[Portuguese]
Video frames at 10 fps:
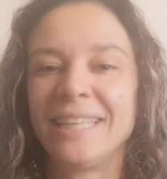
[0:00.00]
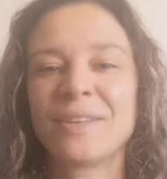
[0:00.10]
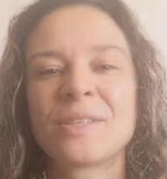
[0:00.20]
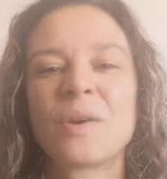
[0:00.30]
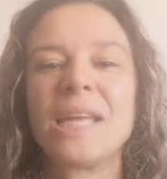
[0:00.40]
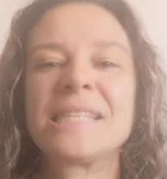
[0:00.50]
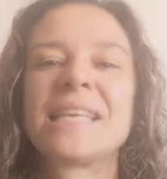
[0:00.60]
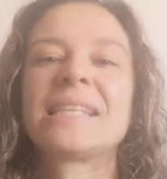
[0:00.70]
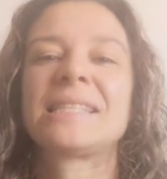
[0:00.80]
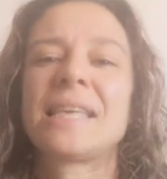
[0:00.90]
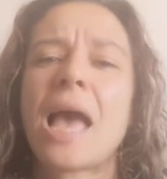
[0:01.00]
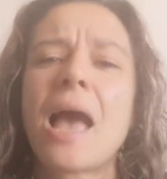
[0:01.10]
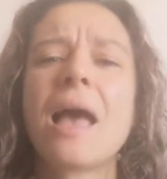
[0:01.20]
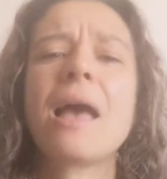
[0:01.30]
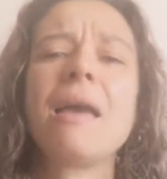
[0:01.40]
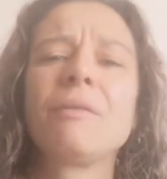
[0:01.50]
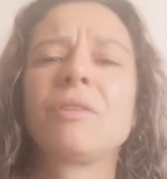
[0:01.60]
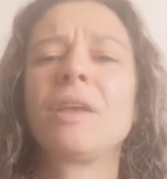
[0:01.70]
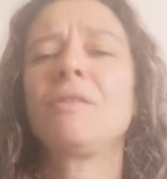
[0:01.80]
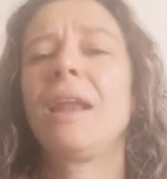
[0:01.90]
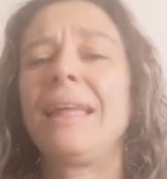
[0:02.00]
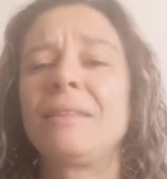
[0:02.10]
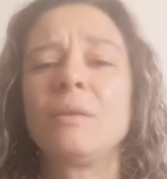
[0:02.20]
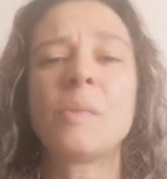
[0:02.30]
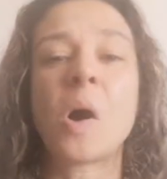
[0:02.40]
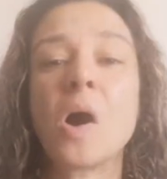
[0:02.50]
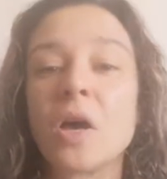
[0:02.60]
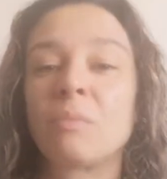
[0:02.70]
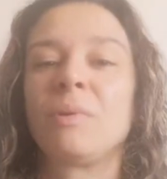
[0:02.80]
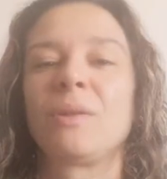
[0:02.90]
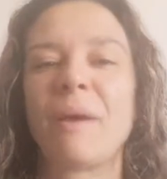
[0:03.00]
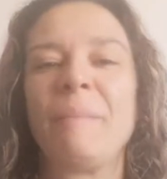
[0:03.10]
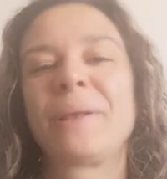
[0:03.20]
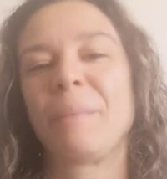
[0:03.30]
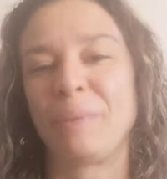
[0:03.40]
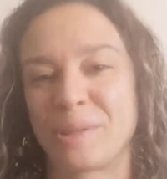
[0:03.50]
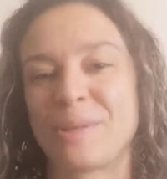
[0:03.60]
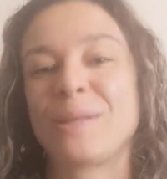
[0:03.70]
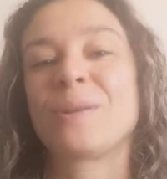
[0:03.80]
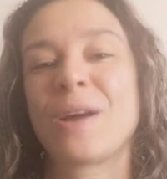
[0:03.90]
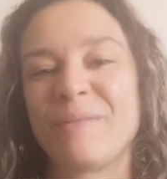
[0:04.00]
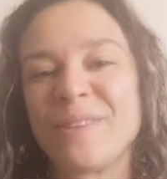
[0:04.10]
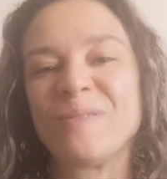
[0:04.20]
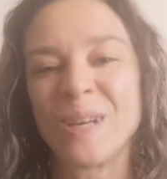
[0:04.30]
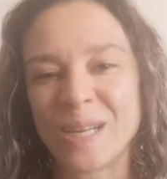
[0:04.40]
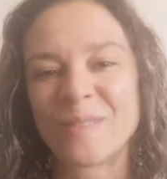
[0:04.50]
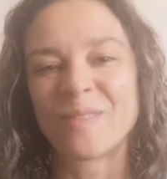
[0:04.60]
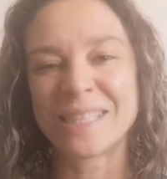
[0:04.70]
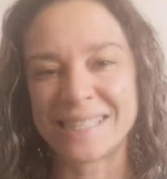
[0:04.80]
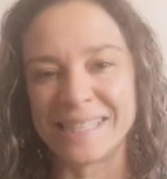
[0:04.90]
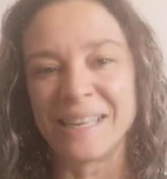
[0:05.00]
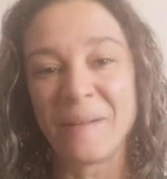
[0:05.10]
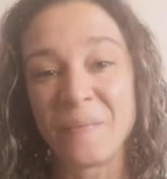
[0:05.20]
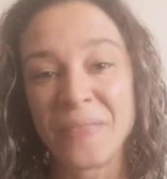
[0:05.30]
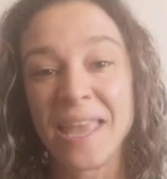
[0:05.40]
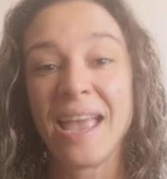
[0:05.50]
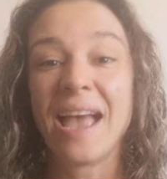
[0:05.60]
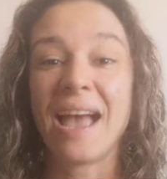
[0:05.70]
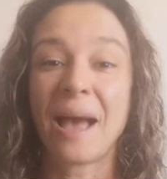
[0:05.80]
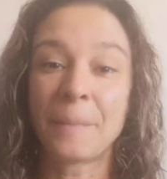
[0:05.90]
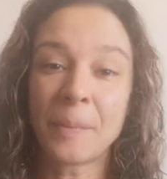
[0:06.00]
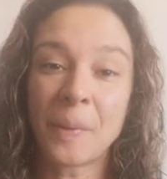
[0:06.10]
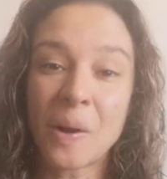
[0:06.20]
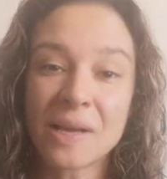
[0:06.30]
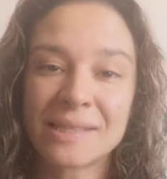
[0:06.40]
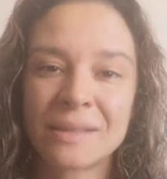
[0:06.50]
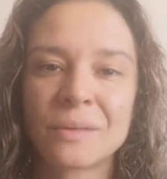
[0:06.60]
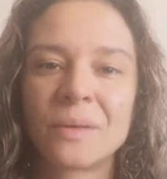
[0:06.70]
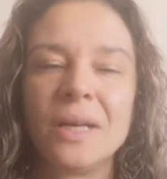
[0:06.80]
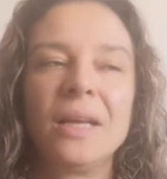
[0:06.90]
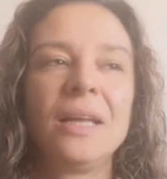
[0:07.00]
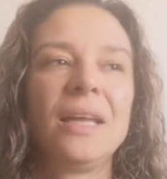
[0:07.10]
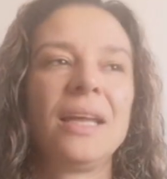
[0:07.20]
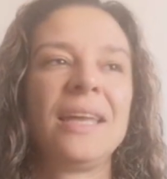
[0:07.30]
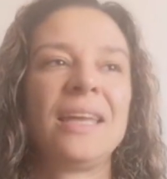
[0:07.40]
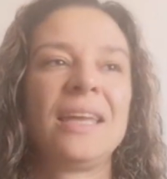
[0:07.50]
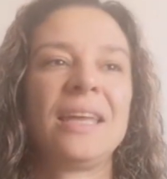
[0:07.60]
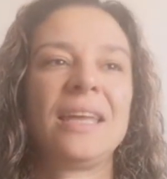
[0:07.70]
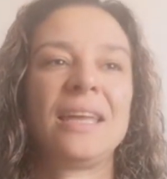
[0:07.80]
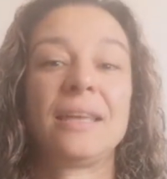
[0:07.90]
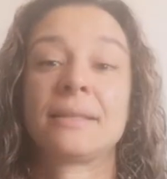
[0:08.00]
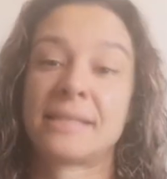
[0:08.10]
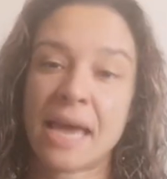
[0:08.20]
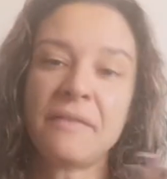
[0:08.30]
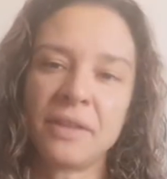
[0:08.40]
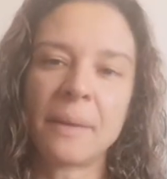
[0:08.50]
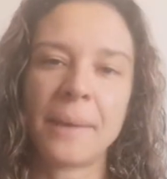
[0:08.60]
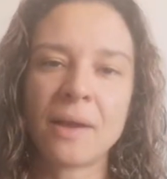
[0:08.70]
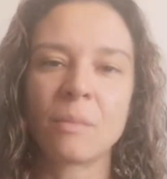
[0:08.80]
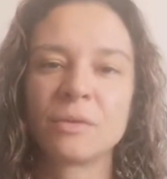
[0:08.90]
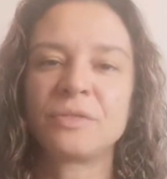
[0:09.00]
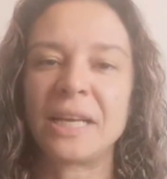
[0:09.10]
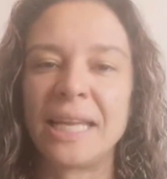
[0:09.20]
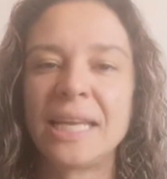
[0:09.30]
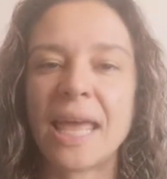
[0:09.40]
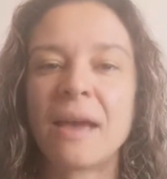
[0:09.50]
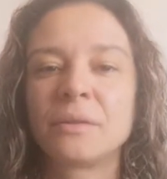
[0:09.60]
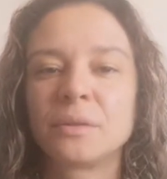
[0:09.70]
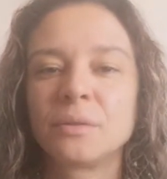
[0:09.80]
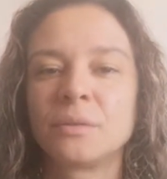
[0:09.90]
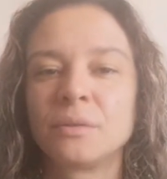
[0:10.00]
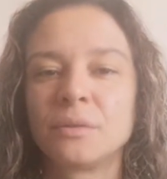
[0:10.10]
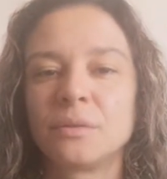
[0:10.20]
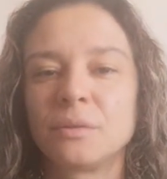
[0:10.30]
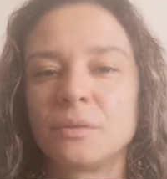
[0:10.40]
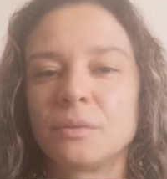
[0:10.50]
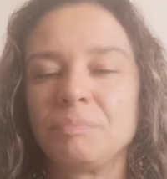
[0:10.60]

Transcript: Então, se alguém disser assim, ah, eu tenho um leto mórbido, é porque a pessoa dorme numa cama macia. A propósito, é, serve também, como eu falei, né, o, o,